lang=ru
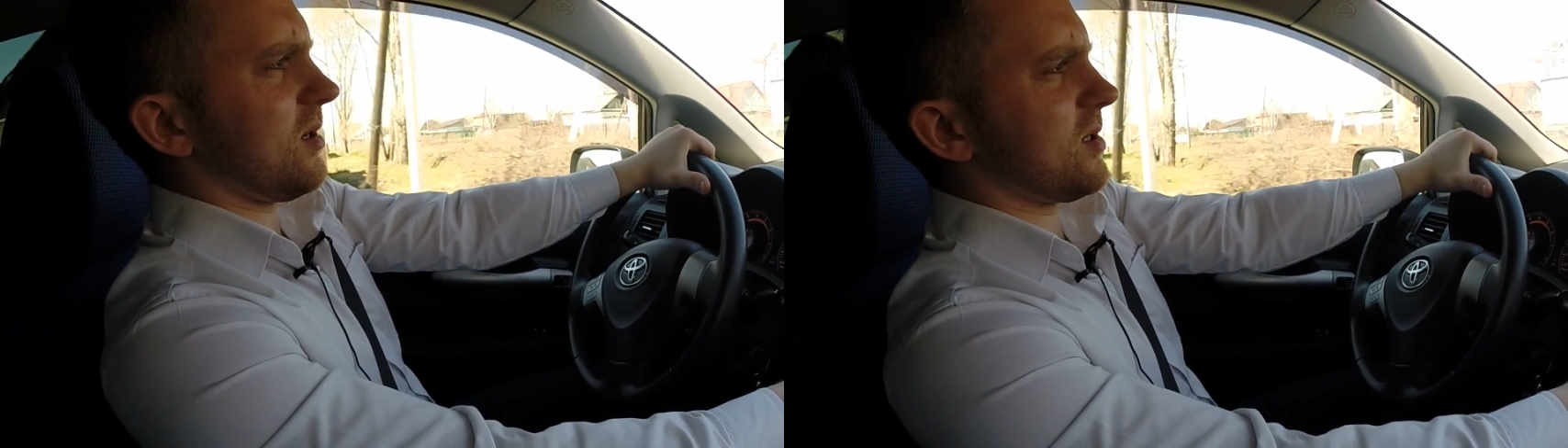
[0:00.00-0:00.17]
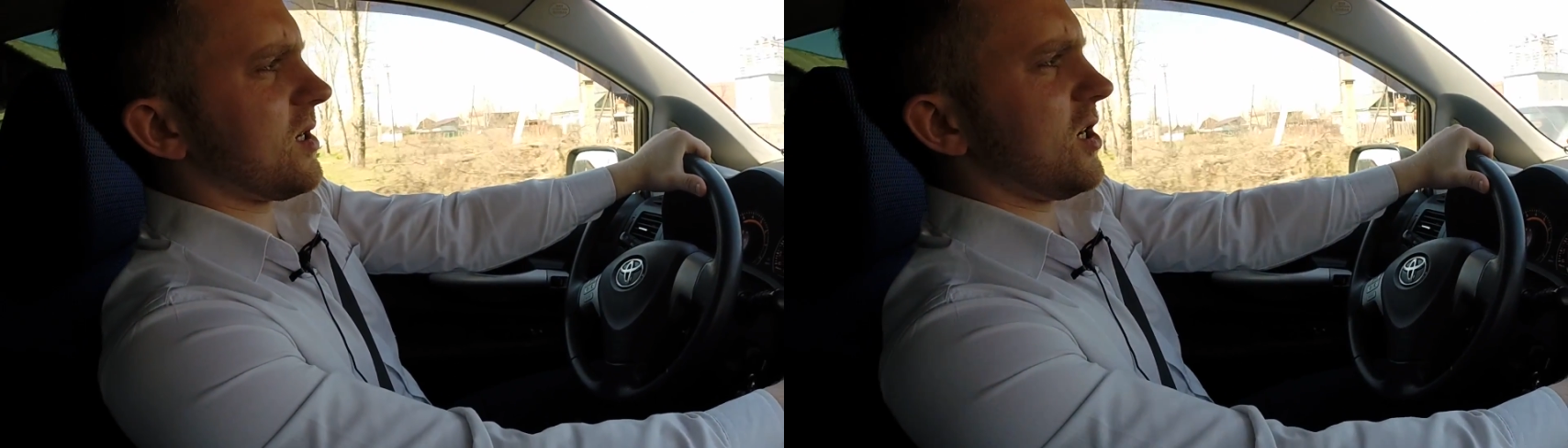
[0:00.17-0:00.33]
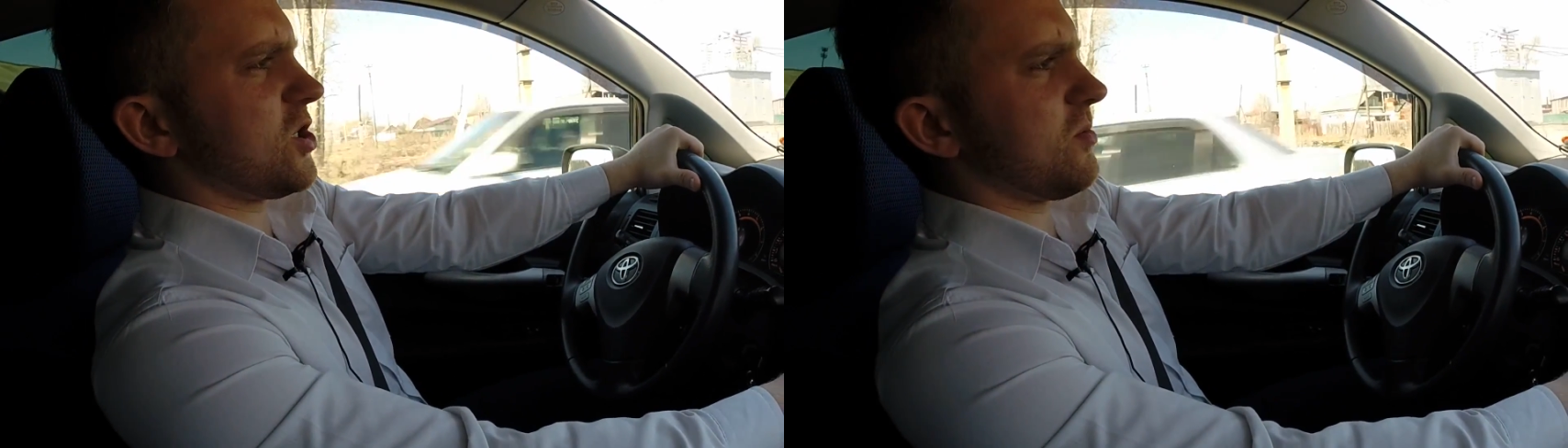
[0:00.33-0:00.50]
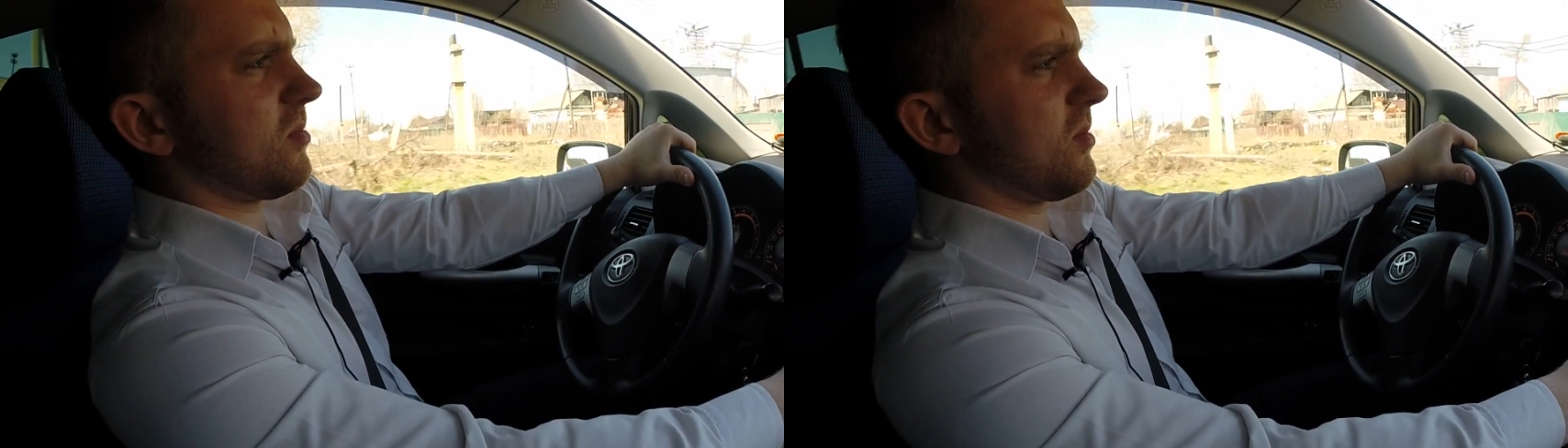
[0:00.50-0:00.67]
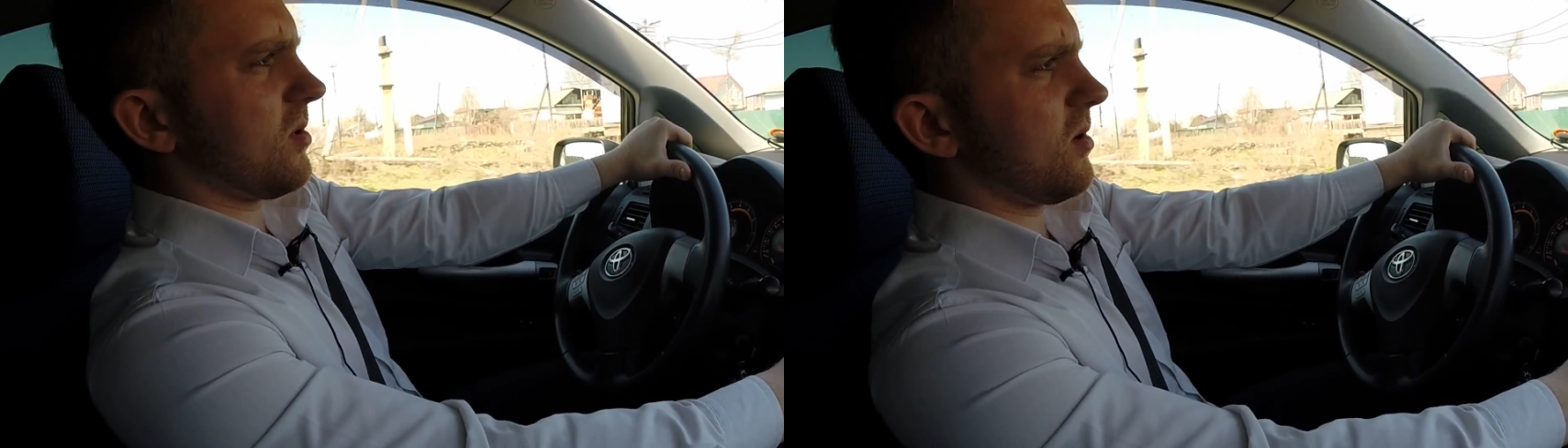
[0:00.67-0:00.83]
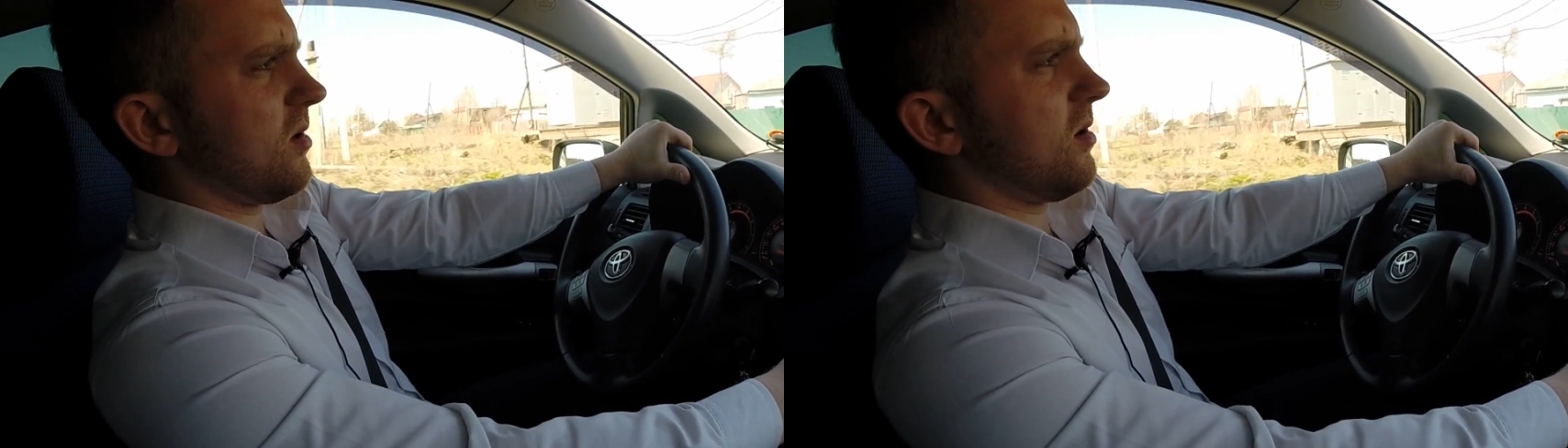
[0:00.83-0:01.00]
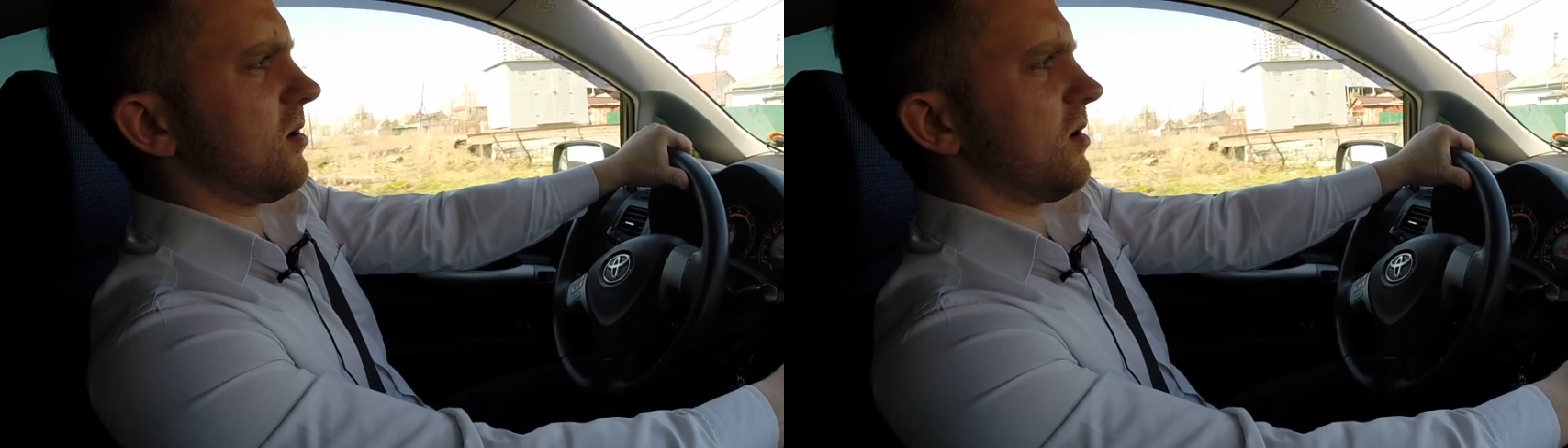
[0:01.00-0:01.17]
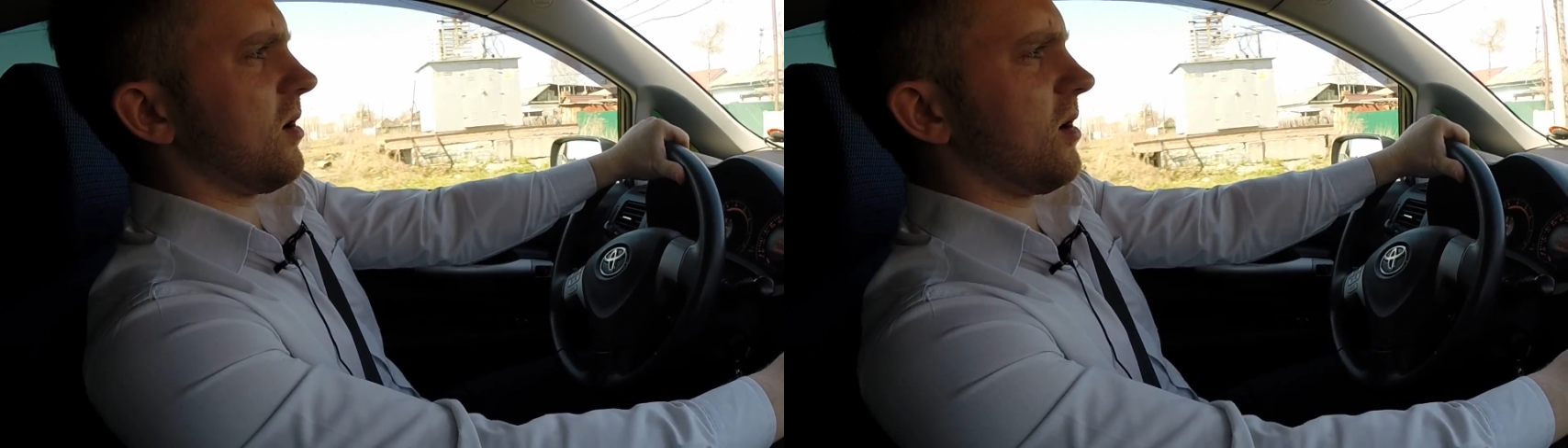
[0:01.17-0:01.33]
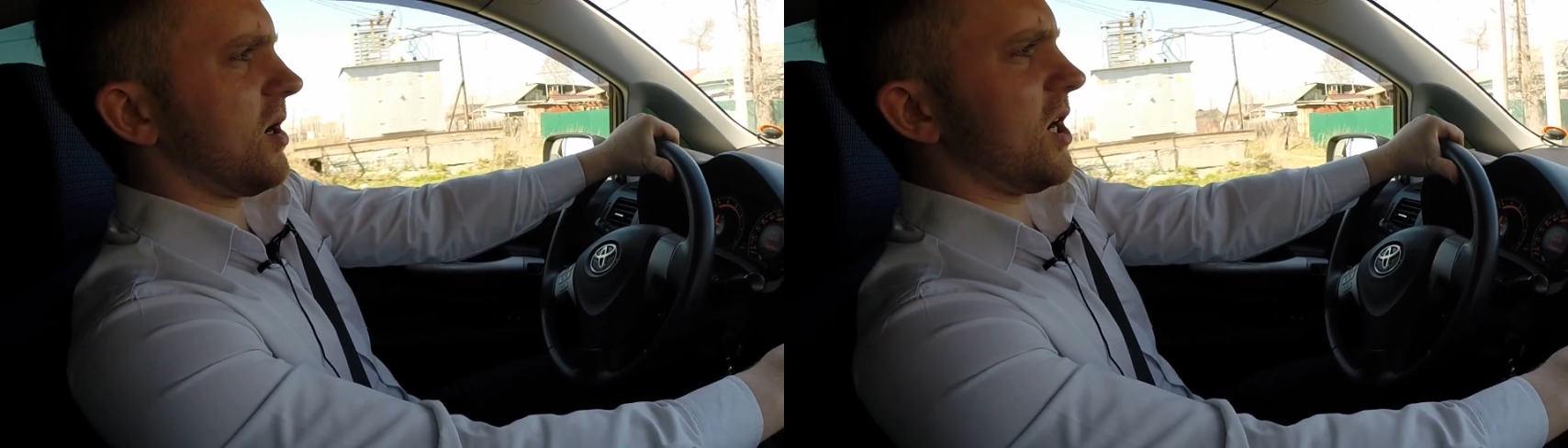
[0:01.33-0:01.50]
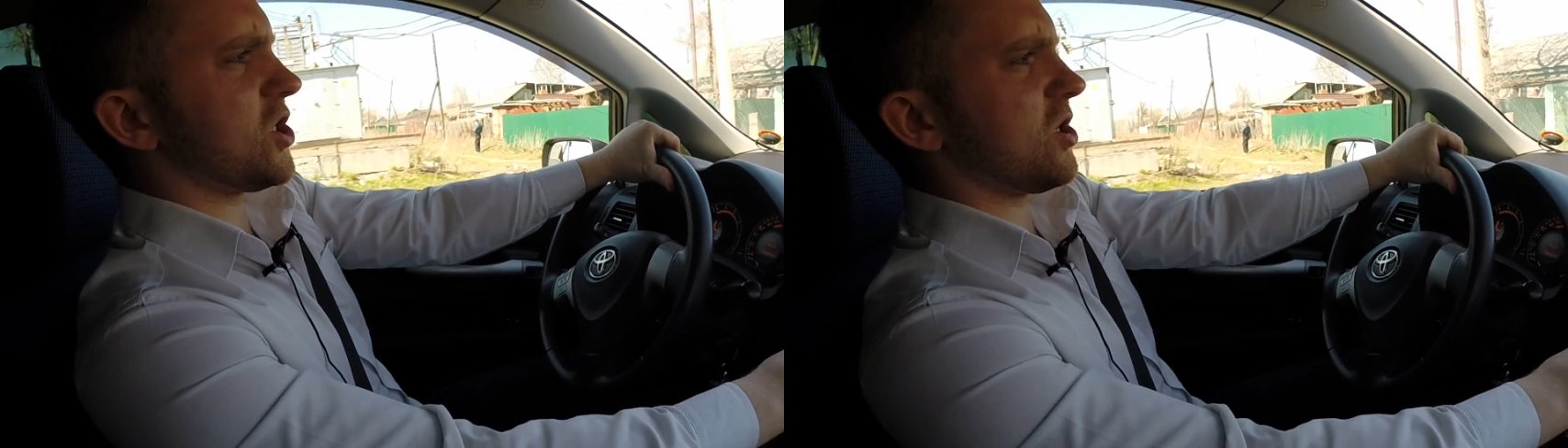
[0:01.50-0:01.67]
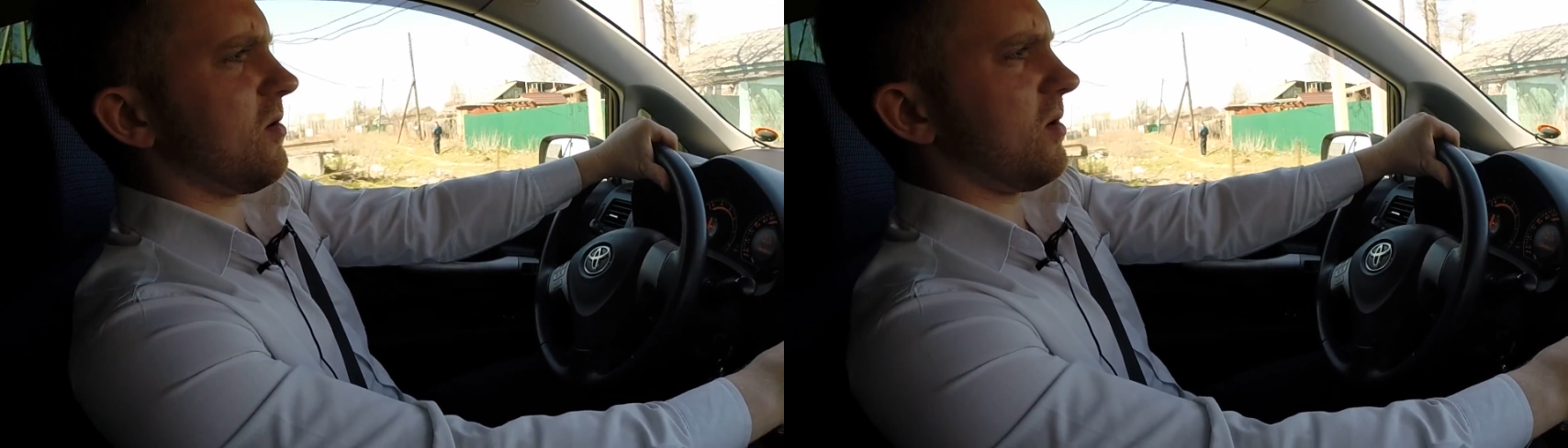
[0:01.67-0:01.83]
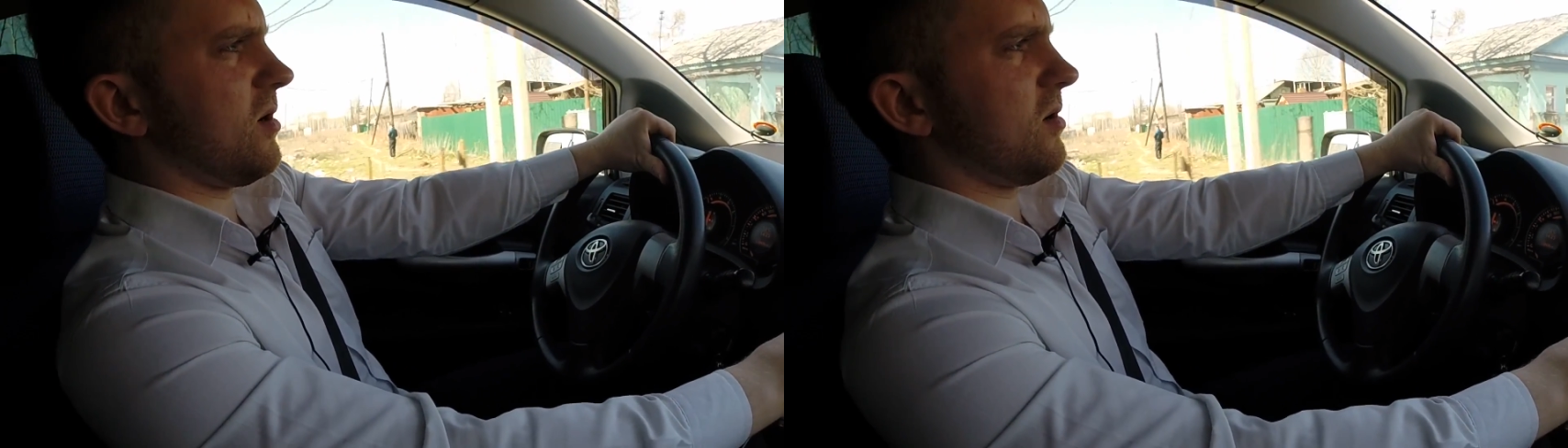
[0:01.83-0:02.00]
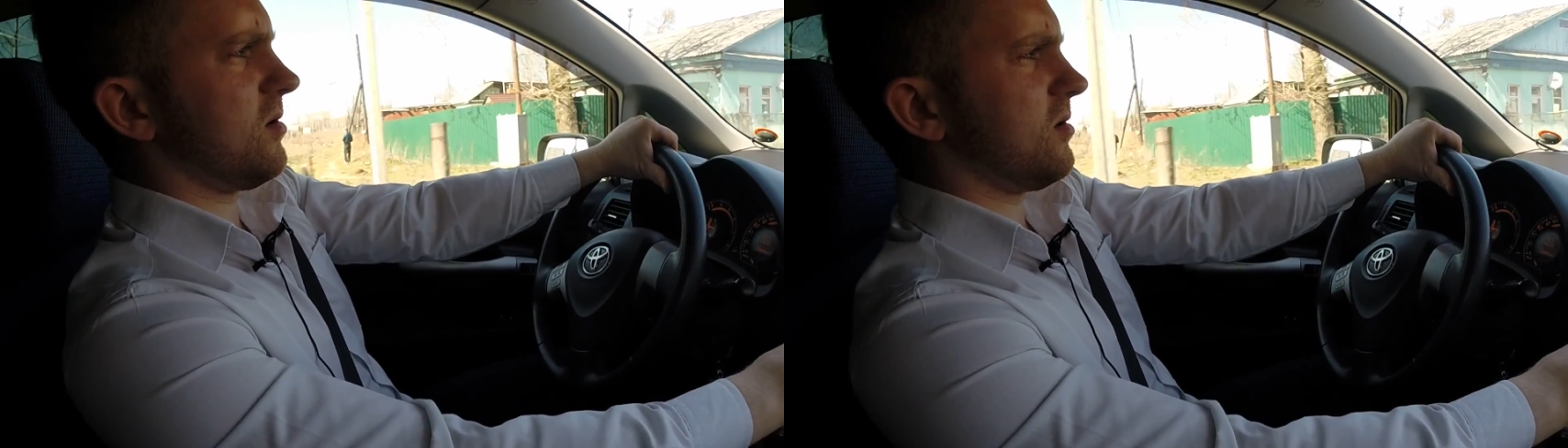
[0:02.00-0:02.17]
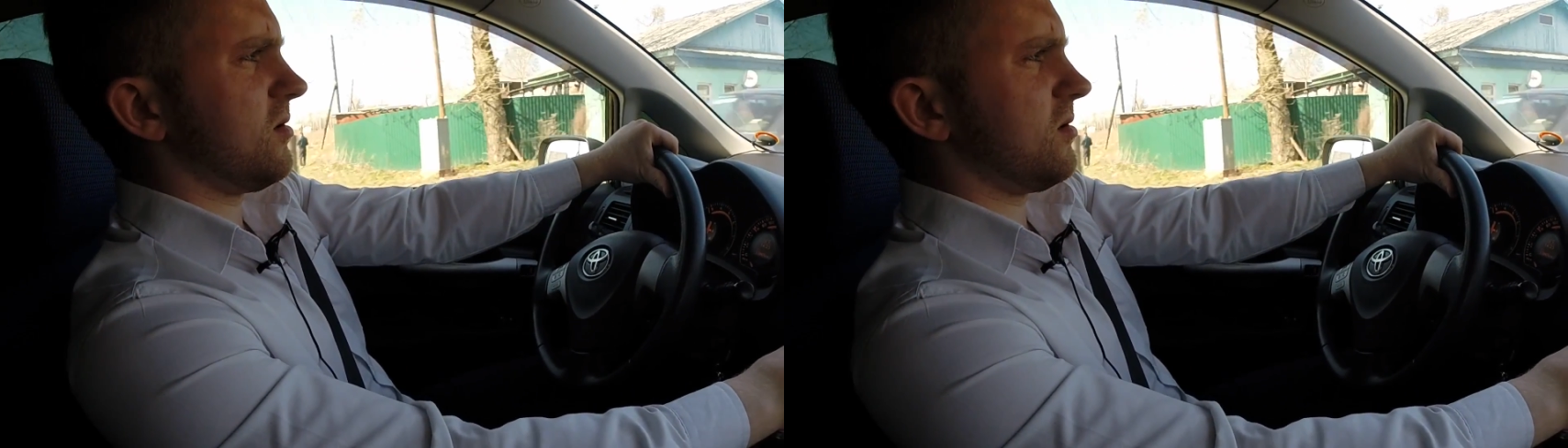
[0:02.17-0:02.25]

так скажем, каждого,